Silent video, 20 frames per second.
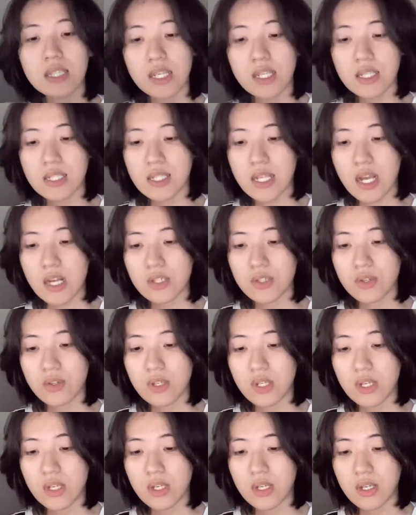is
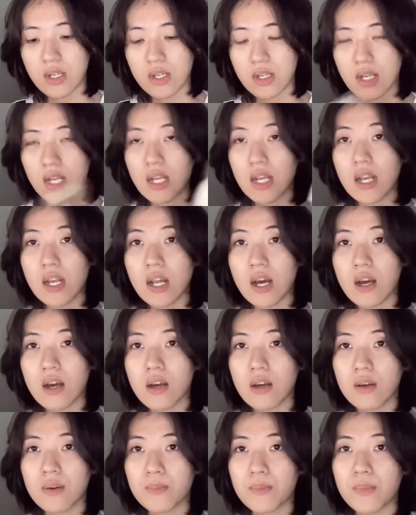actually
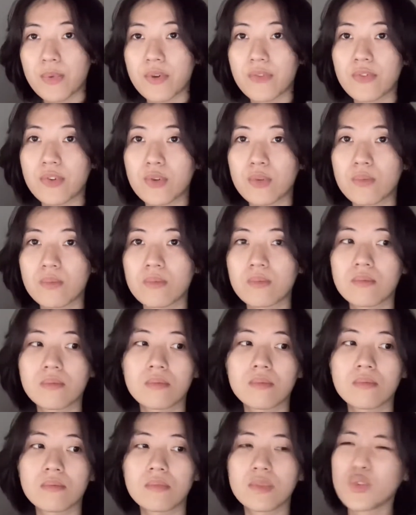kilalang perfume
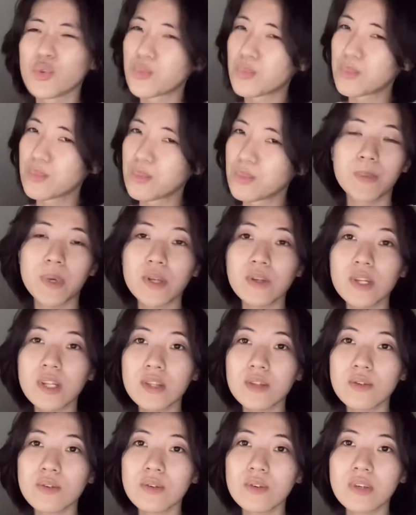dupe. Meron
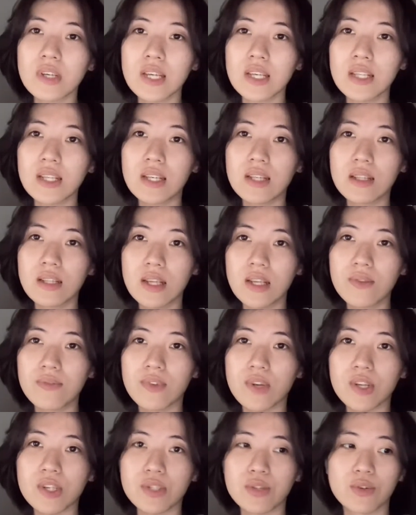itong EDT
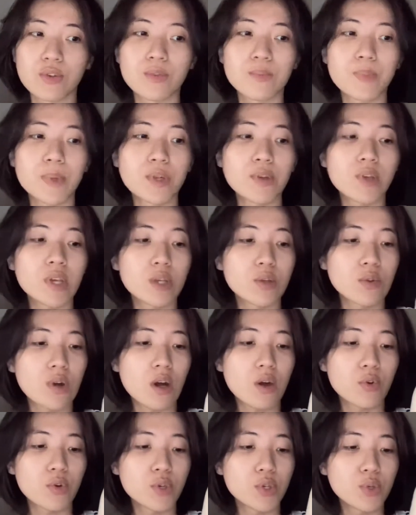version, pero yung
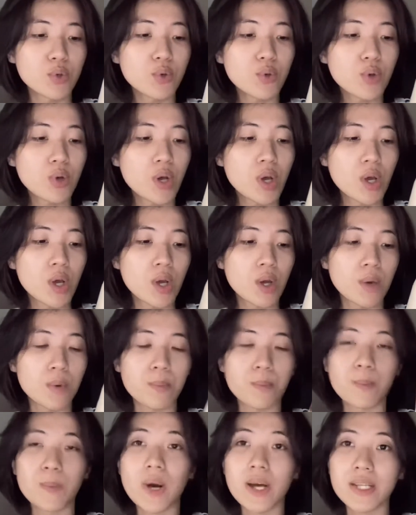kinuha ko yung
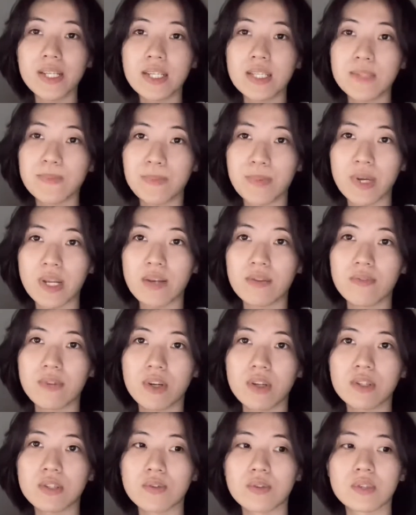body spray
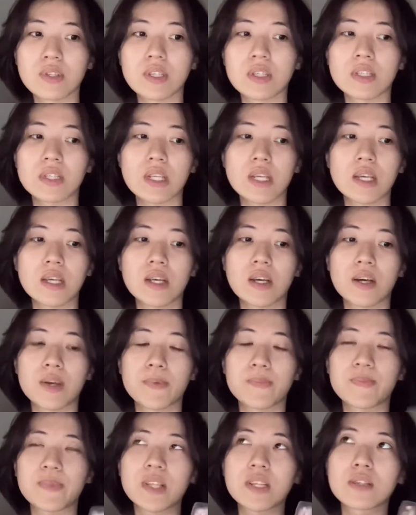version kasi
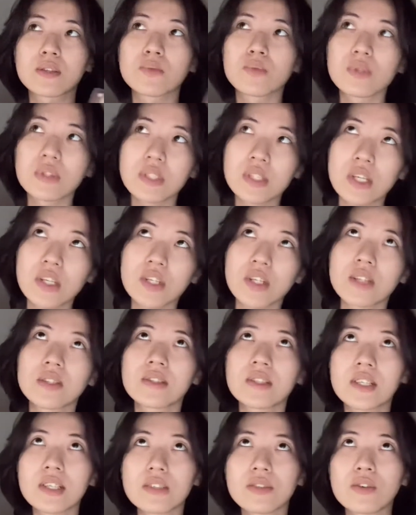um, it's Wood Station
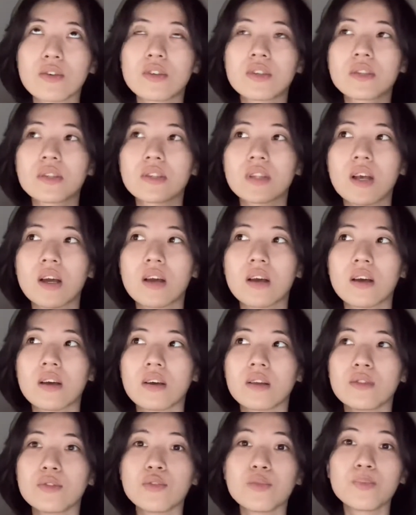Sea Salt
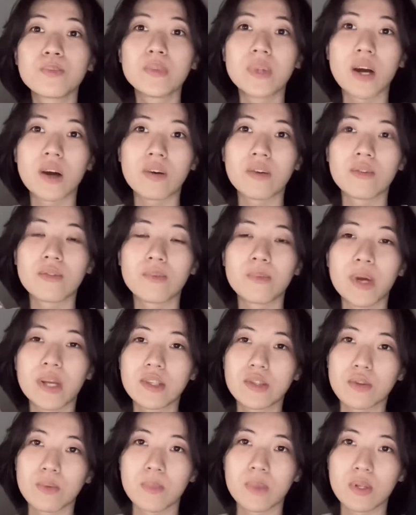na dupe daw by
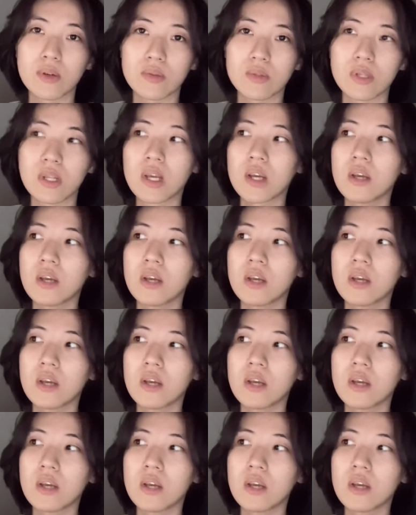Jo Malone.